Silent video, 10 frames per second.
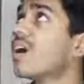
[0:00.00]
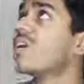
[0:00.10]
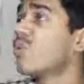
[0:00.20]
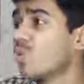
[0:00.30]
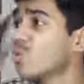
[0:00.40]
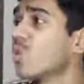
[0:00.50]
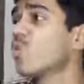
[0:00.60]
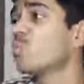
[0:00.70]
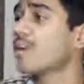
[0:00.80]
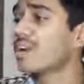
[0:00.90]
अरे
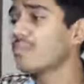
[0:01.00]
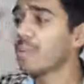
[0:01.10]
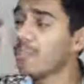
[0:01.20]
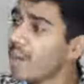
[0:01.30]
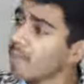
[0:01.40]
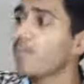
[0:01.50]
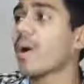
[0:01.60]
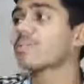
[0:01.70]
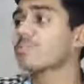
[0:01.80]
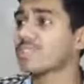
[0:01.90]
उधर ऊपर नहीं मैं मैं आपको
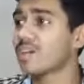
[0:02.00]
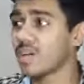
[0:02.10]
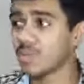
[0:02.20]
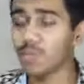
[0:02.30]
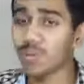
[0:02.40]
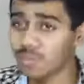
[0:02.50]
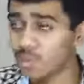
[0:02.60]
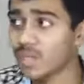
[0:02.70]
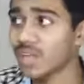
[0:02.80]
बाद में सिखाता हूँ बेटा